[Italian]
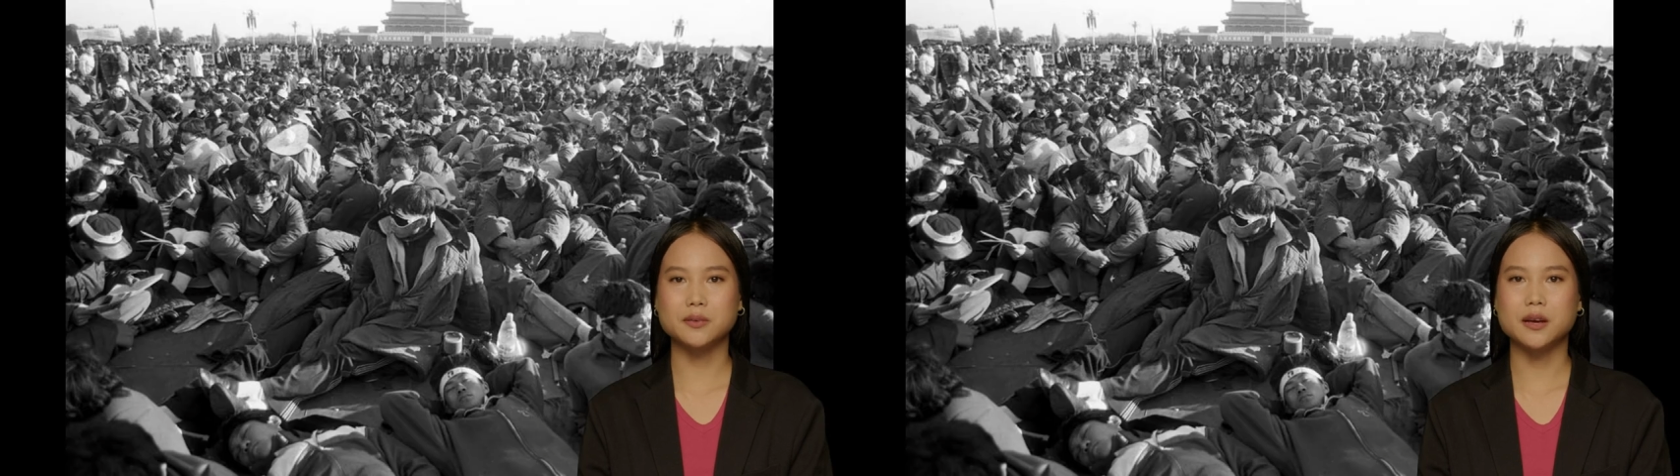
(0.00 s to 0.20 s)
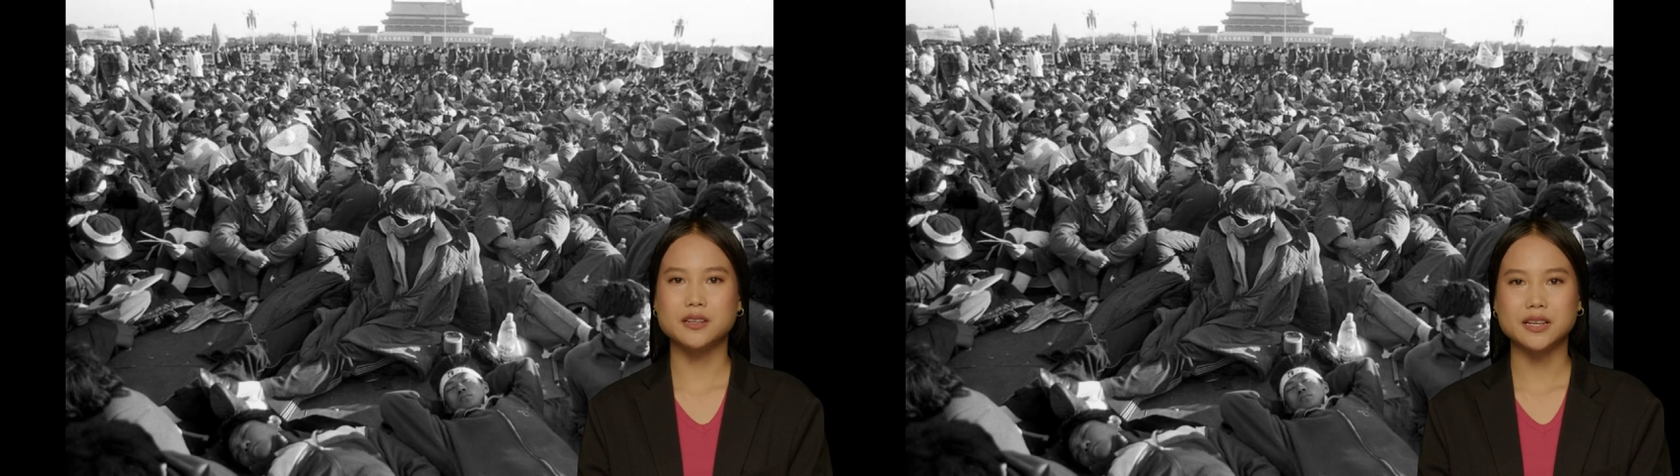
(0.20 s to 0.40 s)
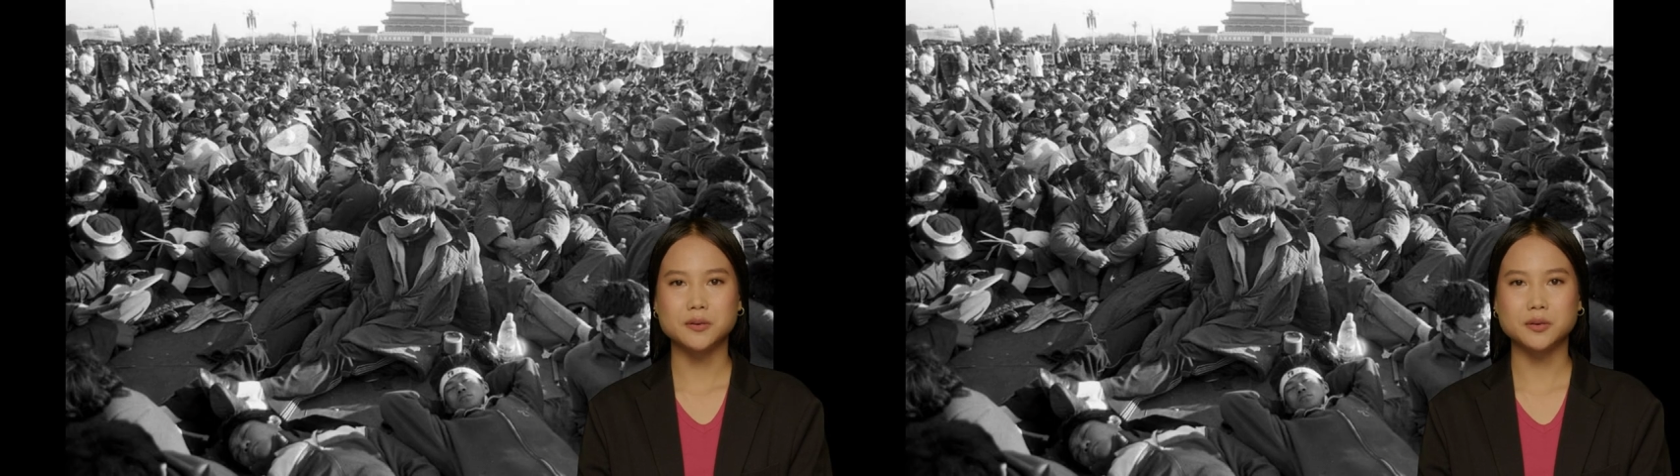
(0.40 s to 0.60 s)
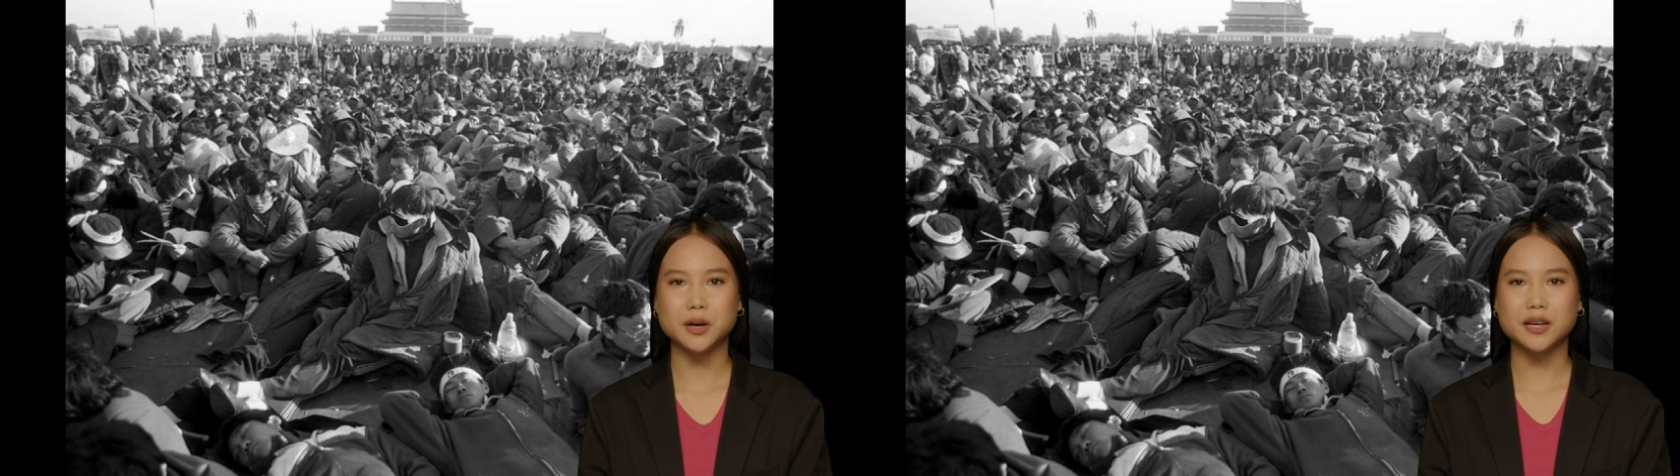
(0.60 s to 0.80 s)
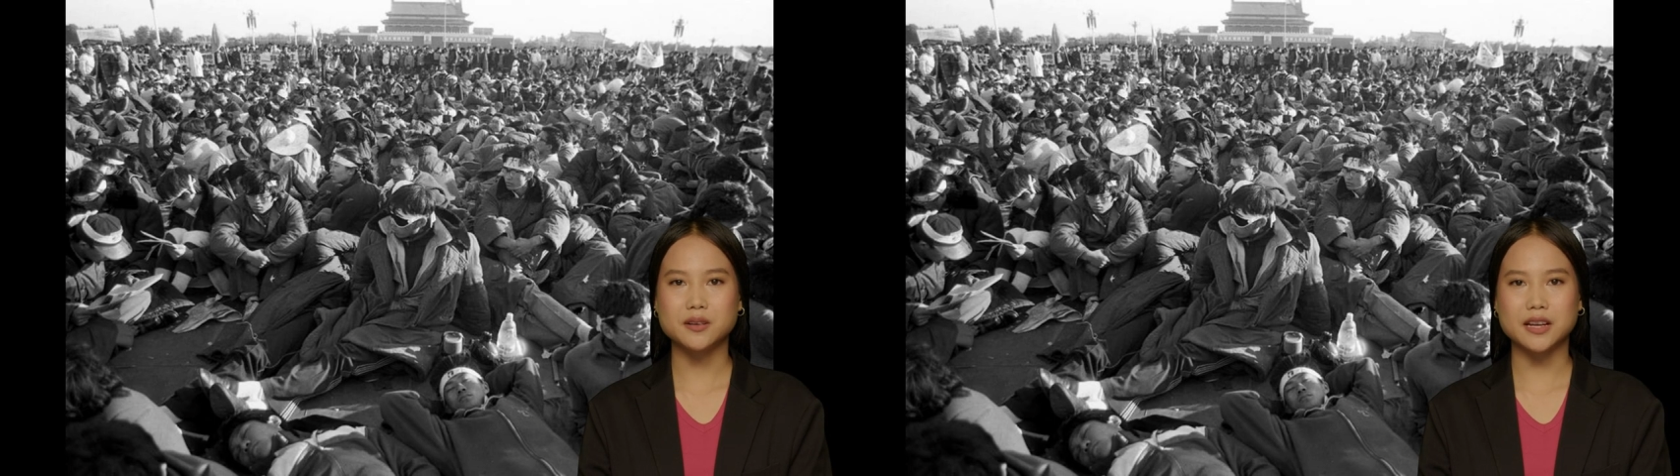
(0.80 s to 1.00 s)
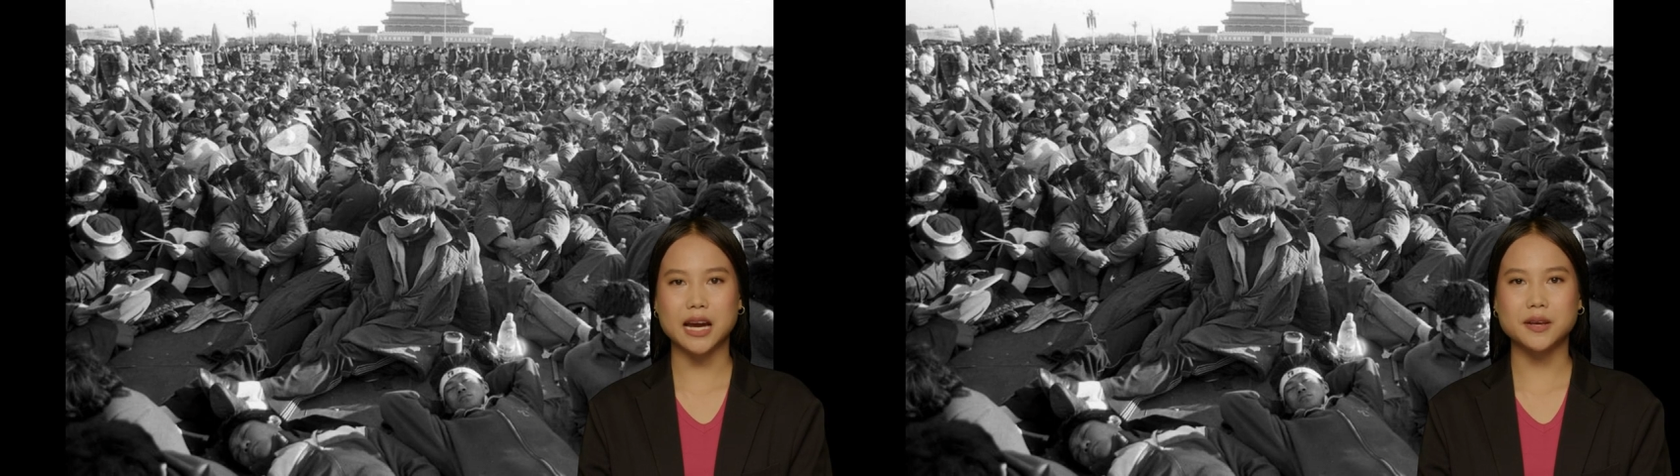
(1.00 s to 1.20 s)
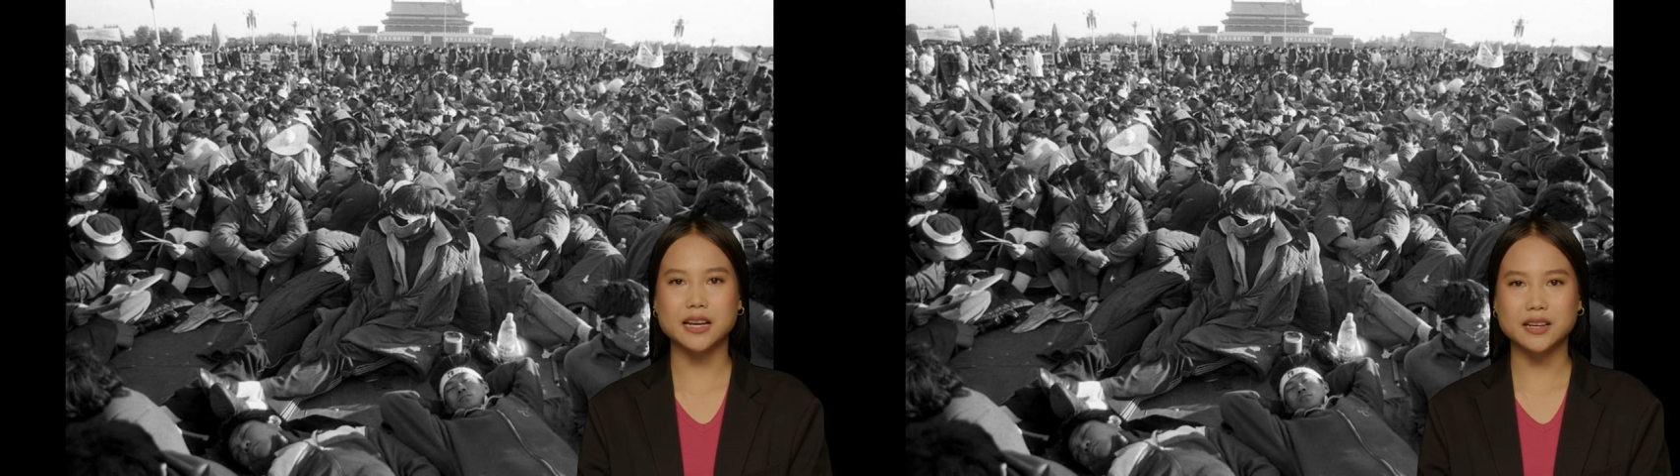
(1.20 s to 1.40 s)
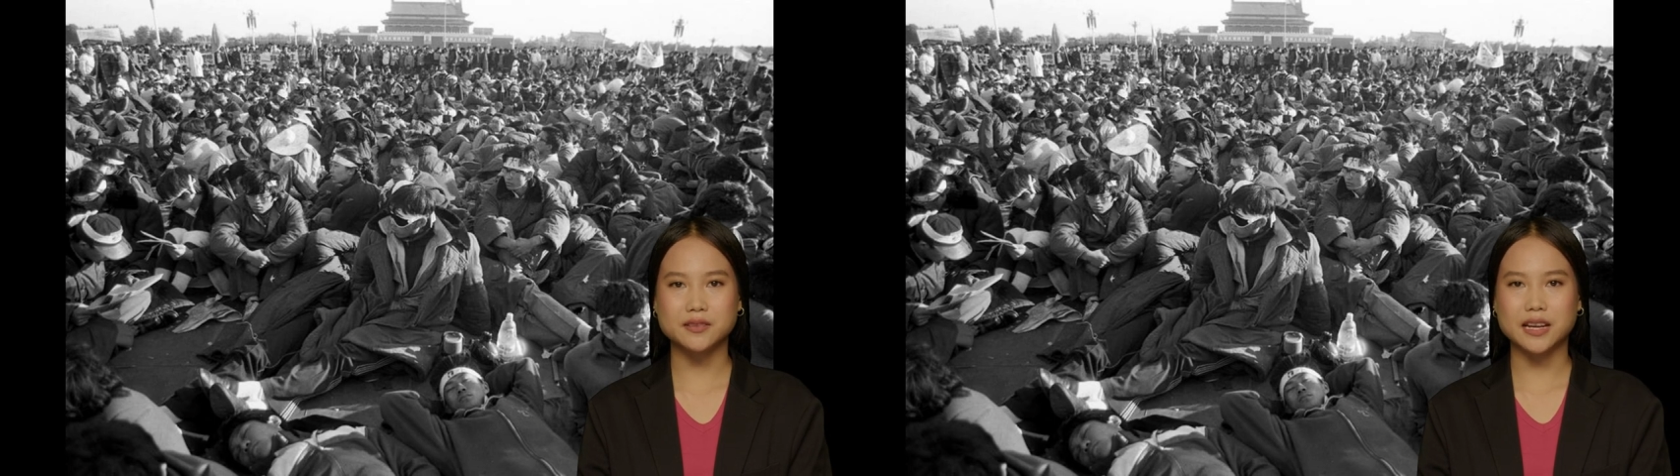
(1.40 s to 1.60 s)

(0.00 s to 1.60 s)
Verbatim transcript: svolse un ruolo chiave